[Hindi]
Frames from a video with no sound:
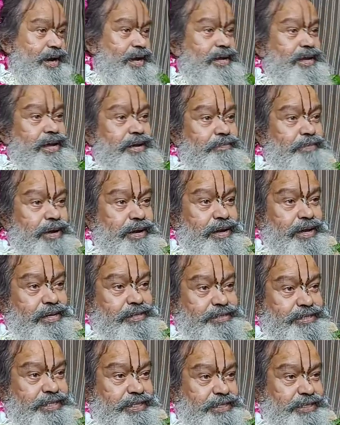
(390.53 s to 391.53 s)
आए हैं
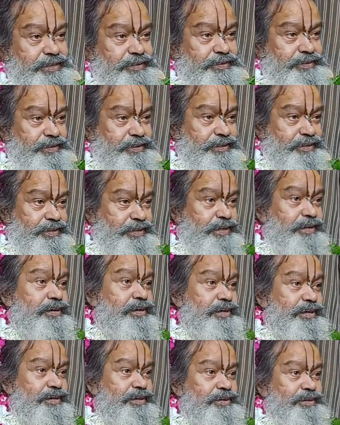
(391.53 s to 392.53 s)
बंगाल से
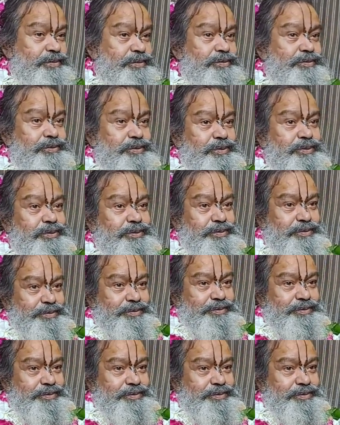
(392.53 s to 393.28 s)
तो